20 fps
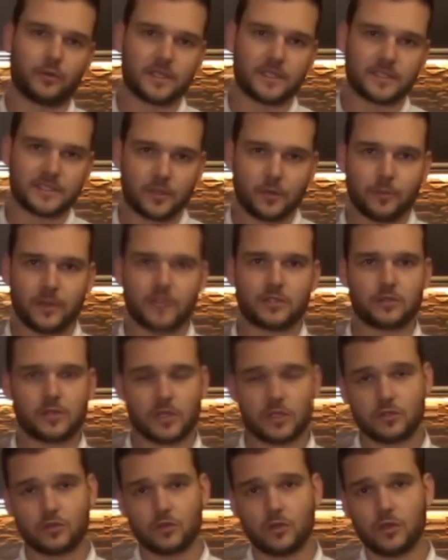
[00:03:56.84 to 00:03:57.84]
Não, porque se eu
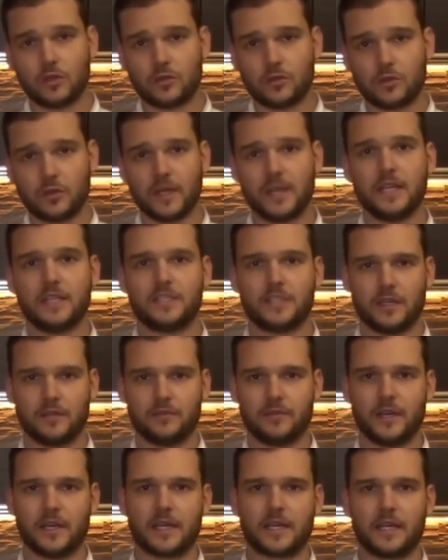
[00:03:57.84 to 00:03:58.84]
peço risoto, ele
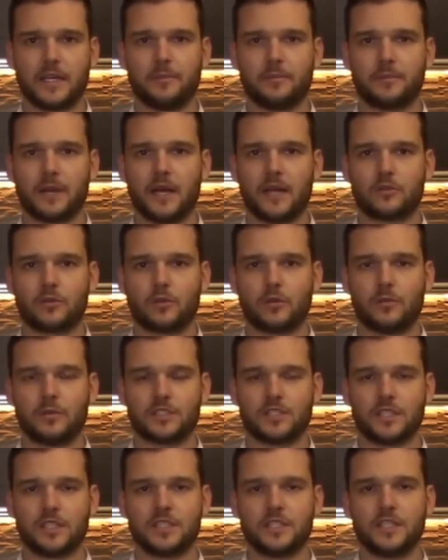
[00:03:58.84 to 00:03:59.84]
já vem aquele prato
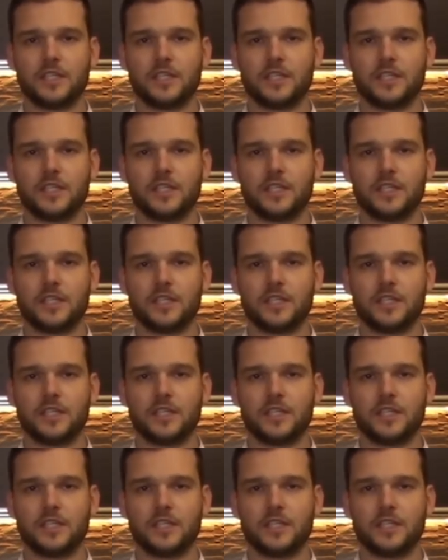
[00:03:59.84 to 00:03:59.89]
como a